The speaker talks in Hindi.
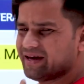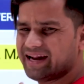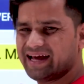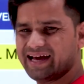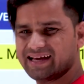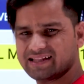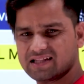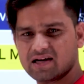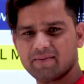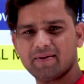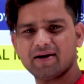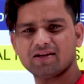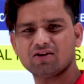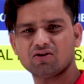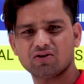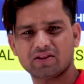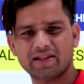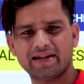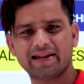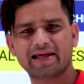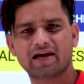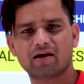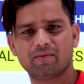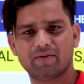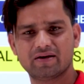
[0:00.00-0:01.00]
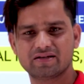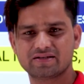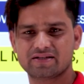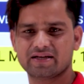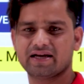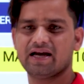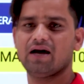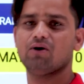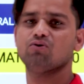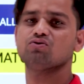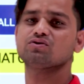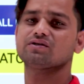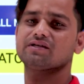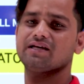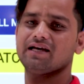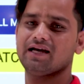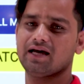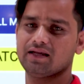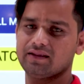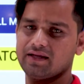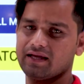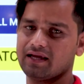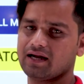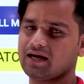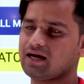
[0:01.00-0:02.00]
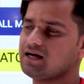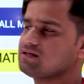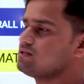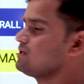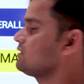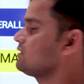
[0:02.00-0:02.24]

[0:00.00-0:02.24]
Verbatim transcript: मैंने हैदराबाद और दिल्ली का मैच दिखाया उसके अंदाज़ा लगा